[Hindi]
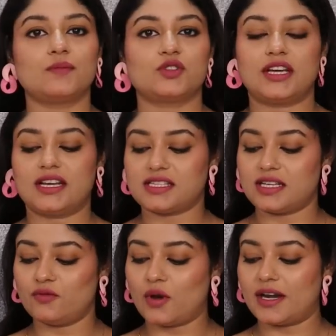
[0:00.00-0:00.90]
से मुझे ये
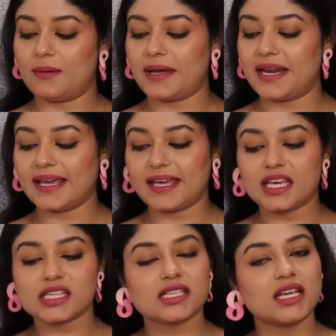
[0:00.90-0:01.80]
रिसीव हुआ है ना मैंने
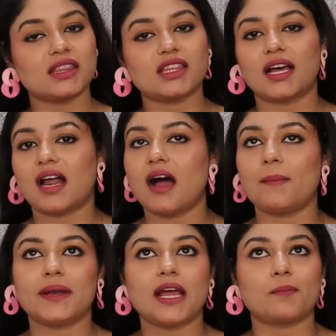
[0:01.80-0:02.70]
किसी तरह
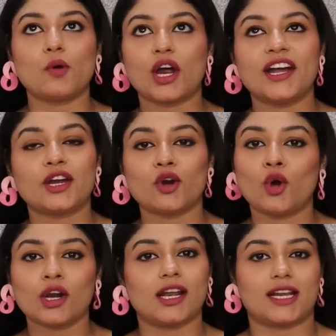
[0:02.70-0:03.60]
अपने आप को
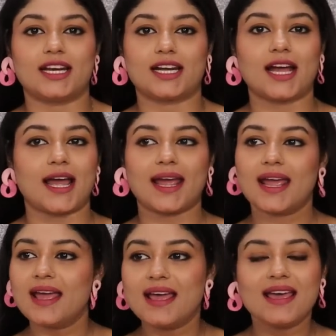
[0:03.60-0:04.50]
कंट्रोल करके रखा है
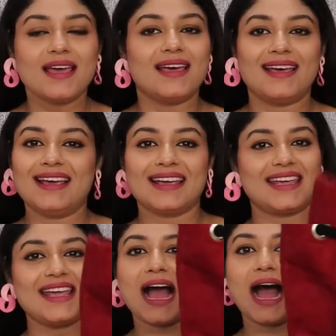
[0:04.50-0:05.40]
कि